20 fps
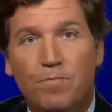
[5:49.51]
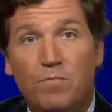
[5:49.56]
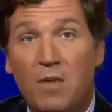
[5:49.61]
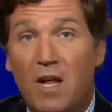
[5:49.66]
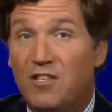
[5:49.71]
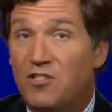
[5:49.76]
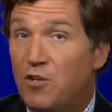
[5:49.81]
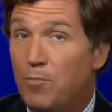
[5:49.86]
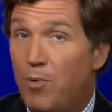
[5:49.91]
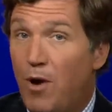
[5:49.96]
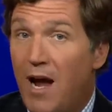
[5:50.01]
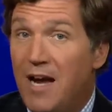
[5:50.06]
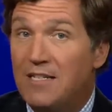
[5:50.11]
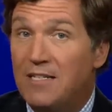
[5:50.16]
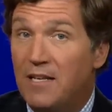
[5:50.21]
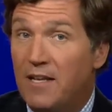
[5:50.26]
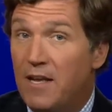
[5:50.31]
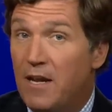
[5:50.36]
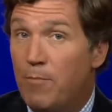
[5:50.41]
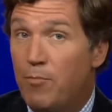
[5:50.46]

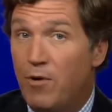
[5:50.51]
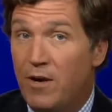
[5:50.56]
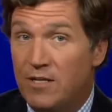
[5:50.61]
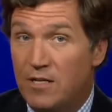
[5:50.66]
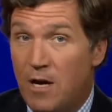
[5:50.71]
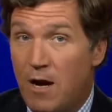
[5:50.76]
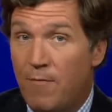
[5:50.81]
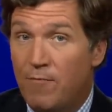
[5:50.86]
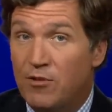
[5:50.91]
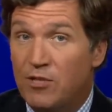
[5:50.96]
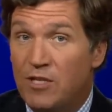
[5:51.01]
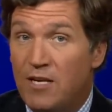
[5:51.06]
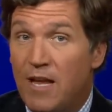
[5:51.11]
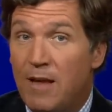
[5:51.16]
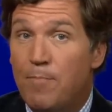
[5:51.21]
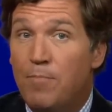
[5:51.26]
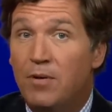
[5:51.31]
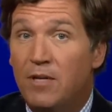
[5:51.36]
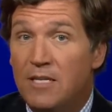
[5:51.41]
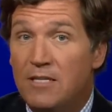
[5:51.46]
Неудивительно, что на
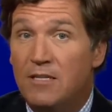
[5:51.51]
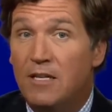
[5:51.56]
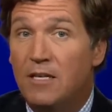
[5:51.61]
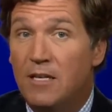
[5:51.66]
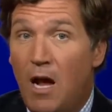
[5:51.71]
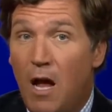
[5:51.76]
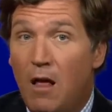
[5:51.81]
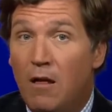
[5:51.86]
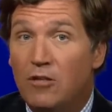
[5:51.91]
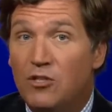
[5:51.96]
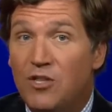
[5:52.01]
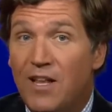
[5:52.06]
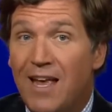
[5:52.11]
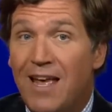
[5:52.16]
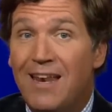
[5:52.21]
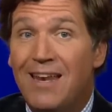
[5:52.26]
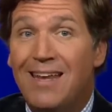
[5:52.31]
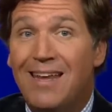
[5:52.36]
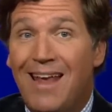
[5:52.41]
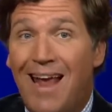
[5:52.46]
пресс-конференции полиция
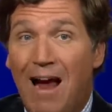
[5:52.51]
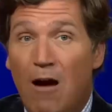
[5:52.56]
признала,